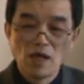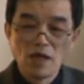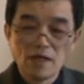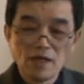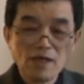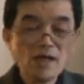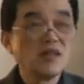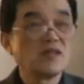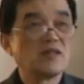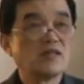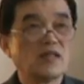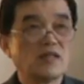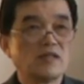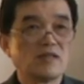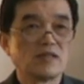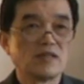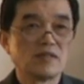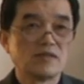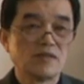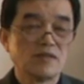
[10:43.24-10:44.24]
类人
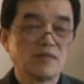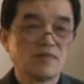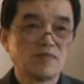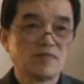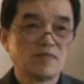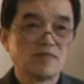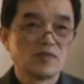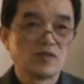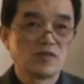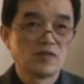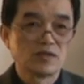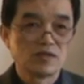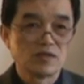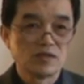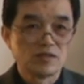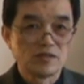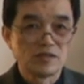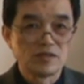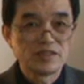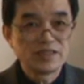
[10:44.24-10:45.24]
特征，就是
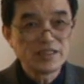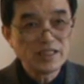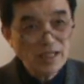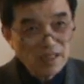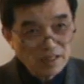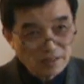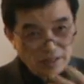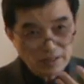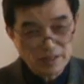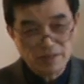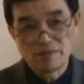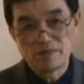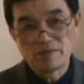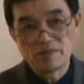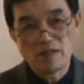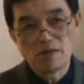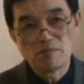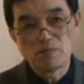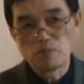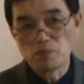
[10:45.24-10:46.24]
像人，
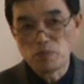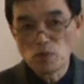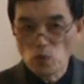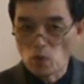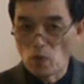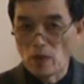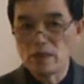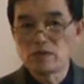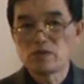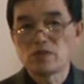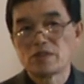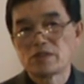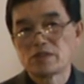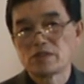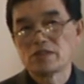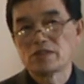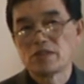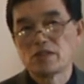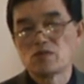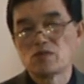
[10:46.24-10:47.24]
但不完全
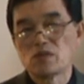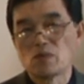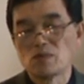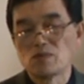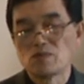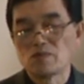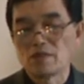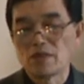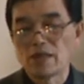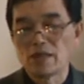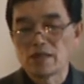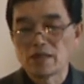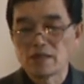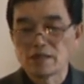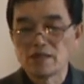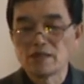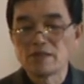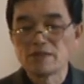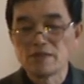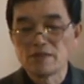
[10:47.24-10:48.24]
是人种这样一个
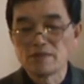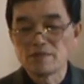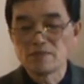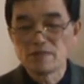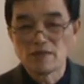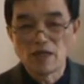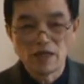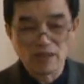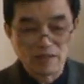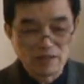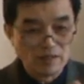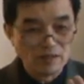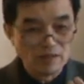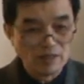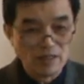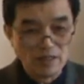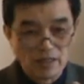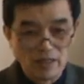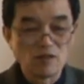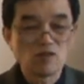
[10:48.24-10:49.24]
特征啊，
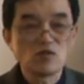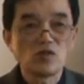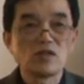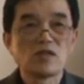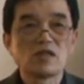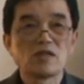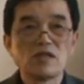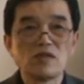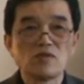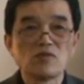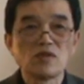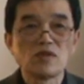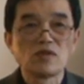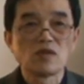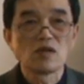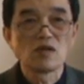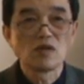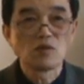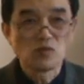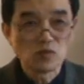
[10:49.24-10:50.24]
在零岁到一岁，
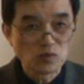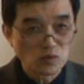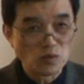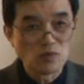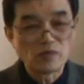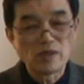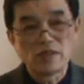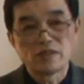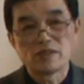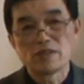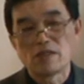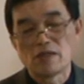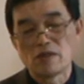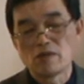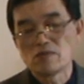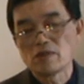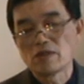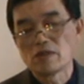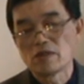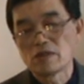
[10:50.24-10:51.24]
物种也是
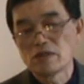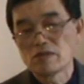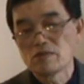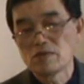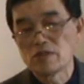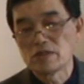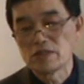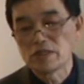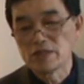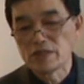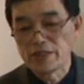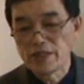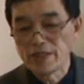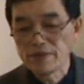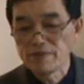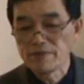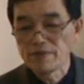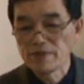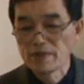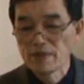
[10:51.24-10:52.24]
零岁到一岁之间，
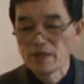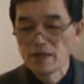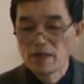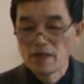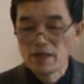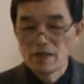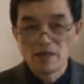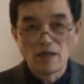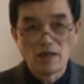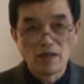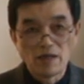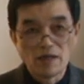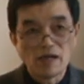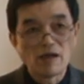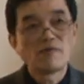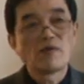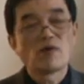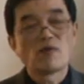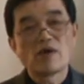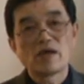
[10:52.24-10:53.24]
呃，
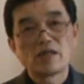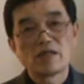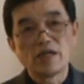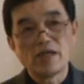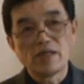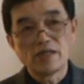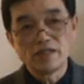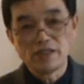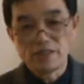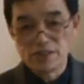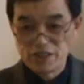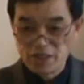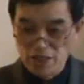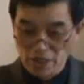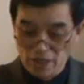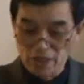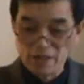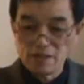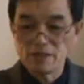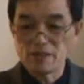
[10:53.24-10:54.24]
两百万年以
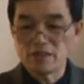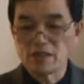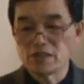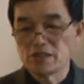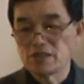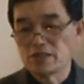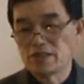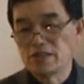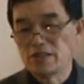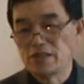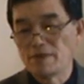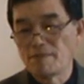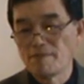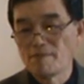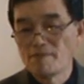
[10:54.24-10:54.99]
前这个时期，